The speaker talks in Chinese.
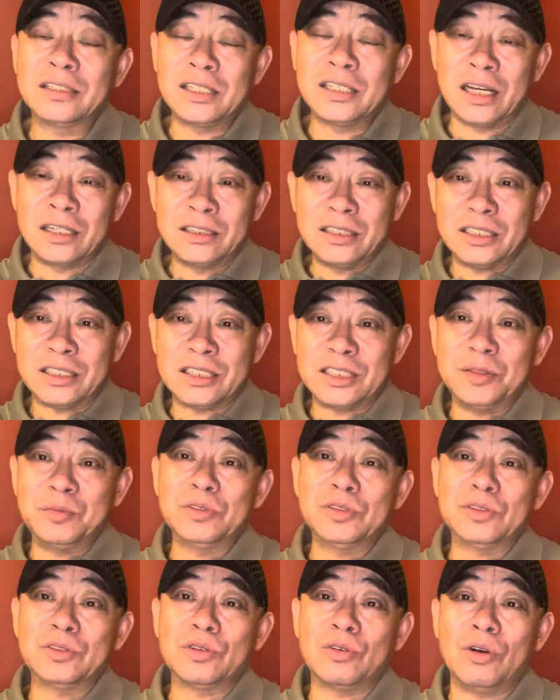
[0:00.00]
蒋介石不
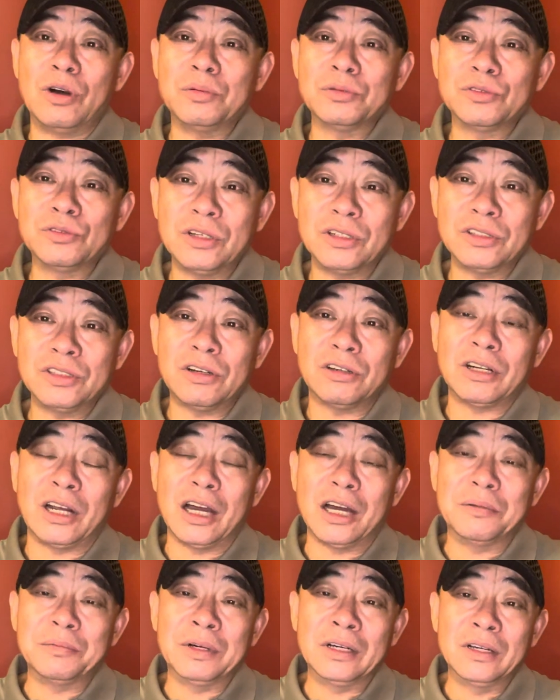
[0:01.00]
就是黄埔军校校
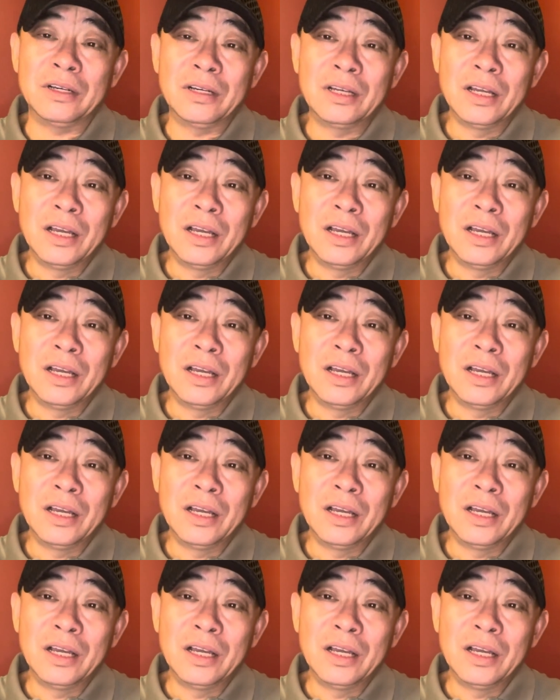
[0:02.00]
长吗？